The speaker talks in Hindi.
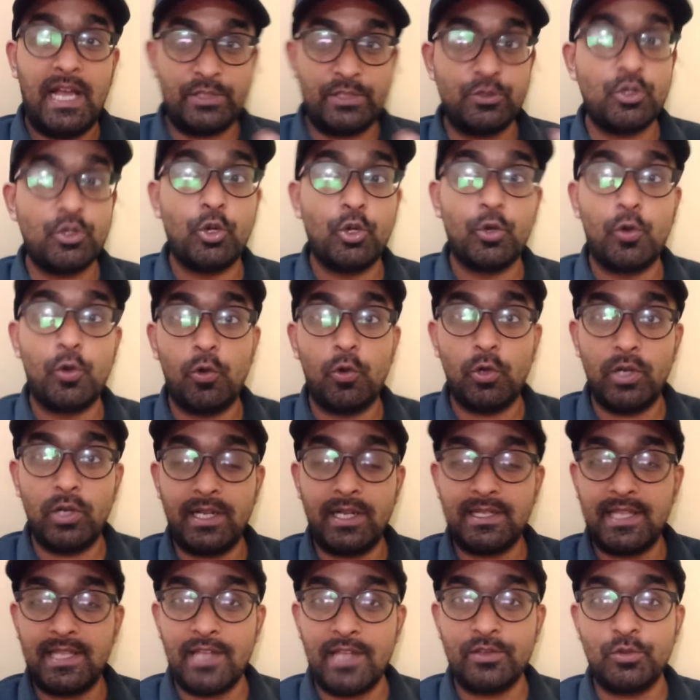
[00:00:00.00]
जो लोगों को
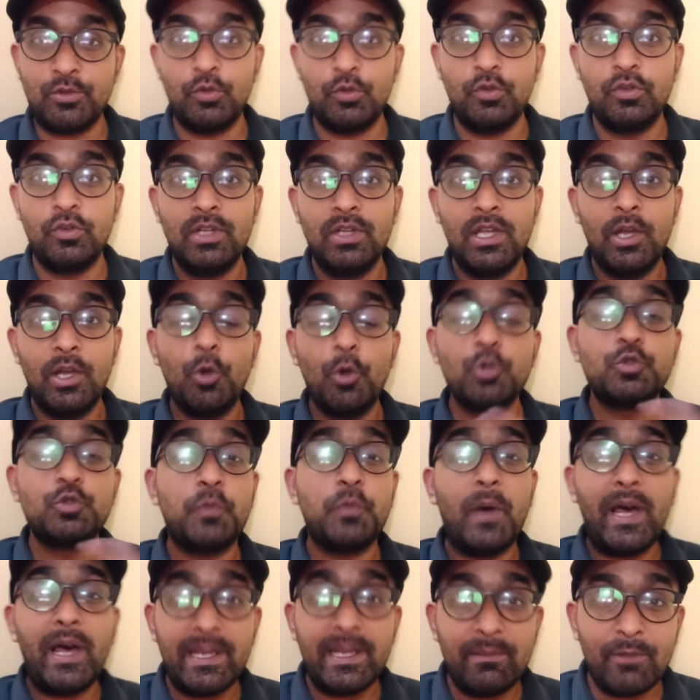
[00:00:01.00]
लगता है तो उस
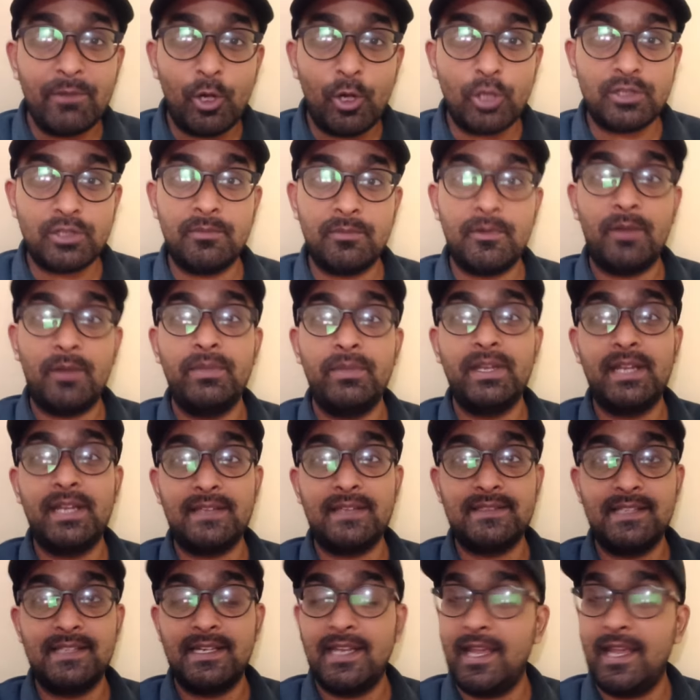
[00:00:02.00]
बारे में गौतम गंभीर
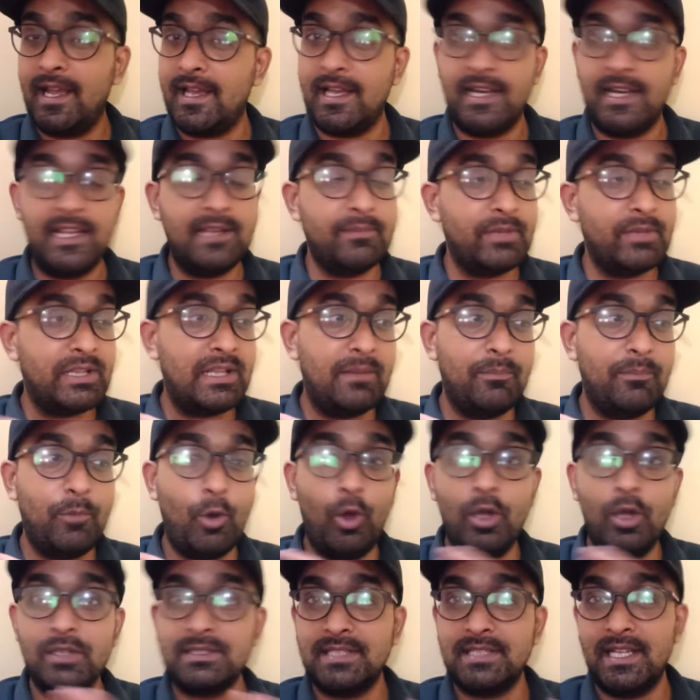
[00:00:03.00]
कैसे रिएक्ट करेंगे
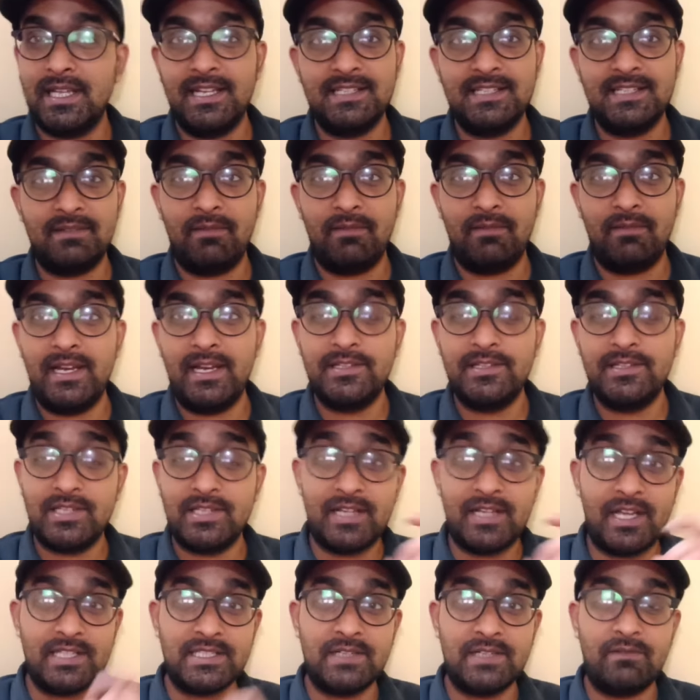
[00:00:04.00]
मतलब बहुत सारे
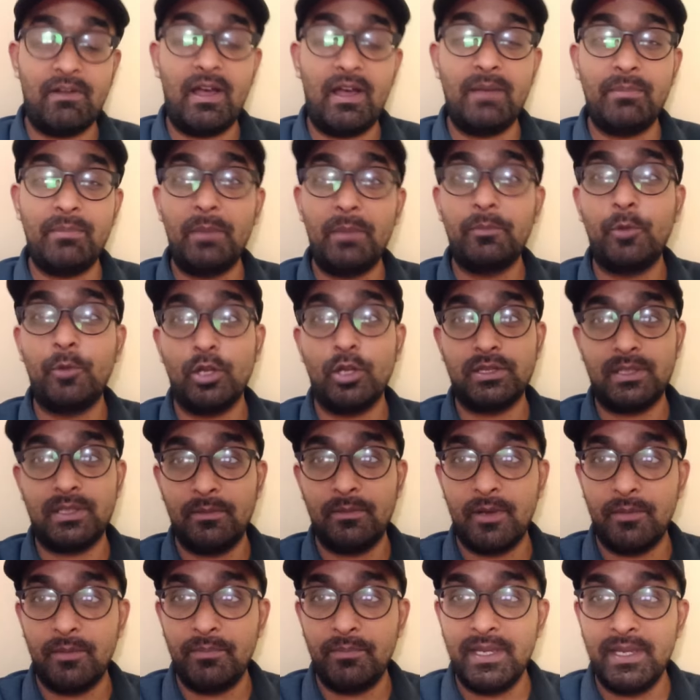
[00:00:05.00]
सवाल हैं जिनका जवाब अब
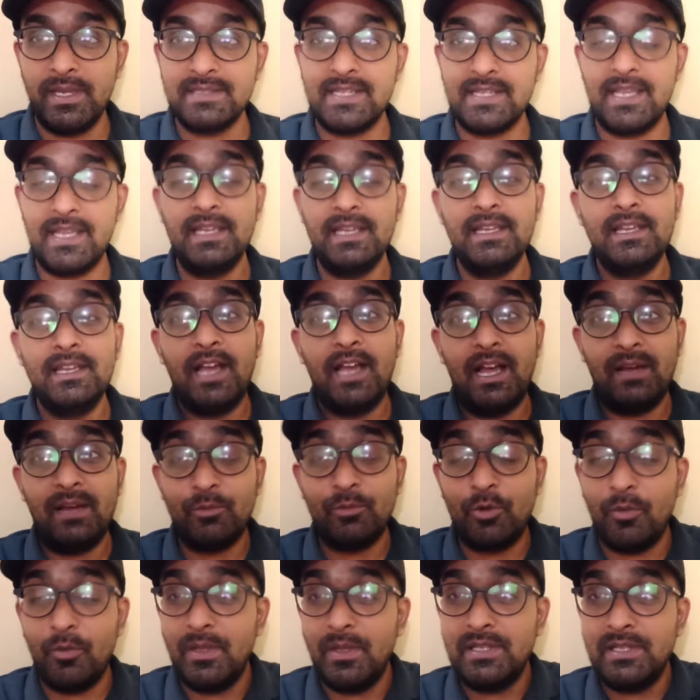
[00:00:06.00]
गौतम गंभीर से
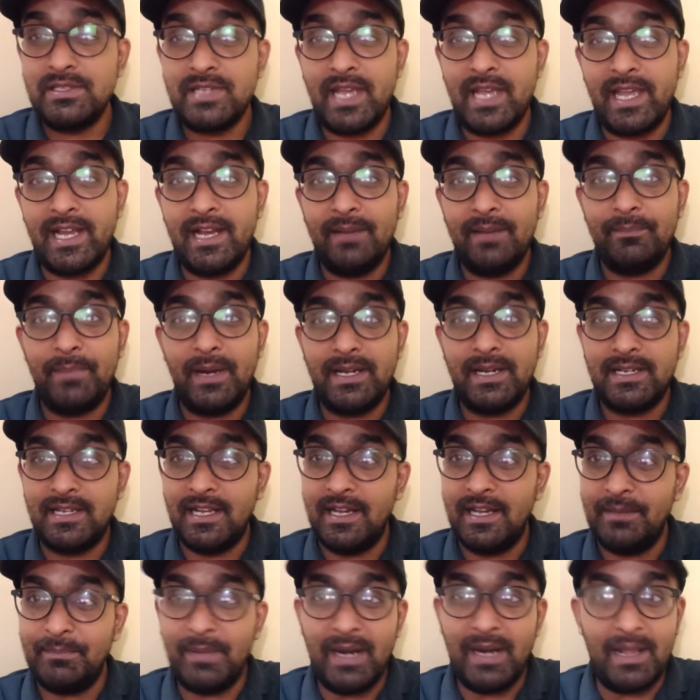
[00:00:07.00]
हमको मिल जाएगा
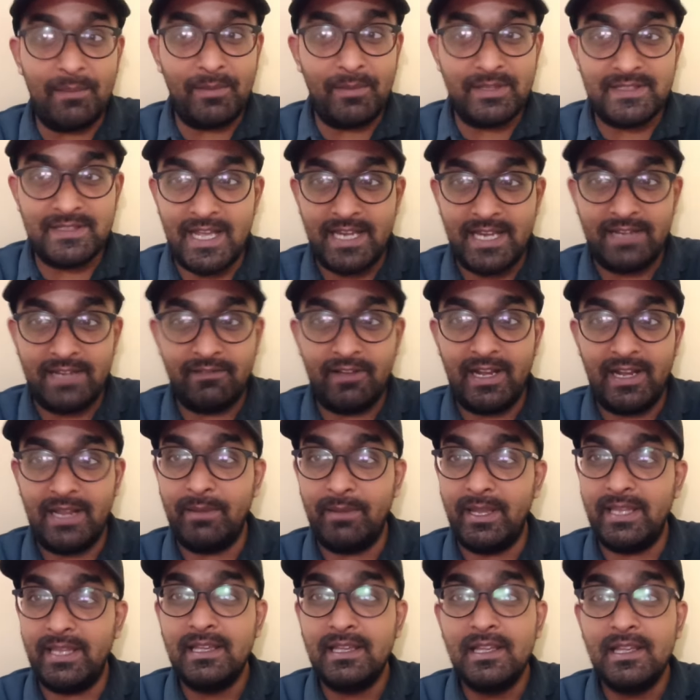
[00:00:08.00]
बट बड़ा मज़ा आने
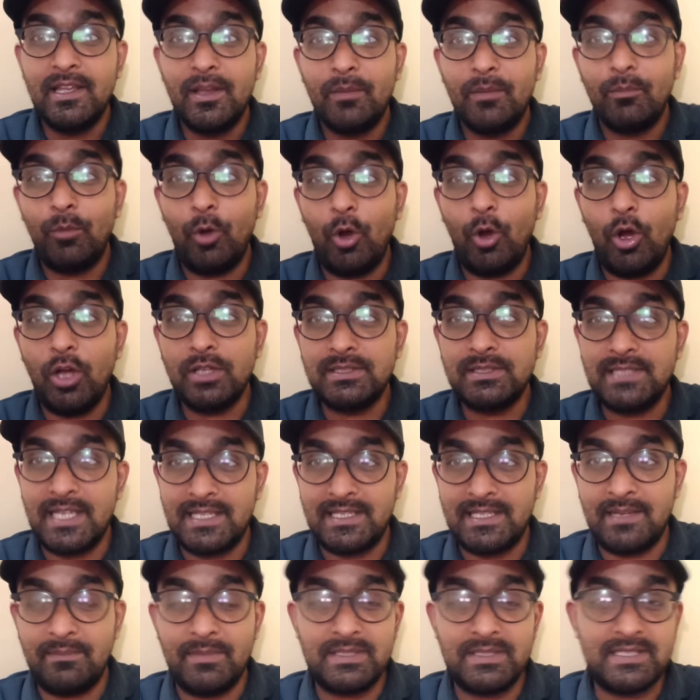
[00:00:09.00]
वाला है भाई
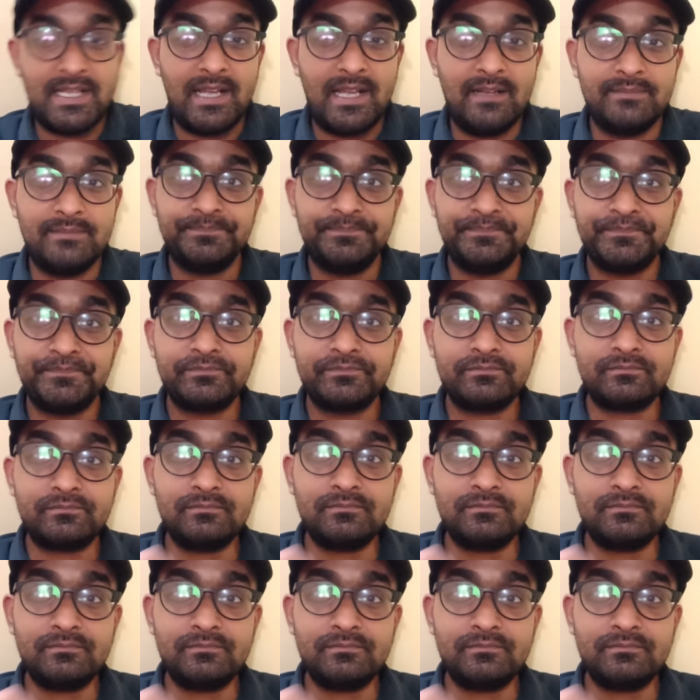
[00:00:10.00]
बहुत ज़्यादा मज़ा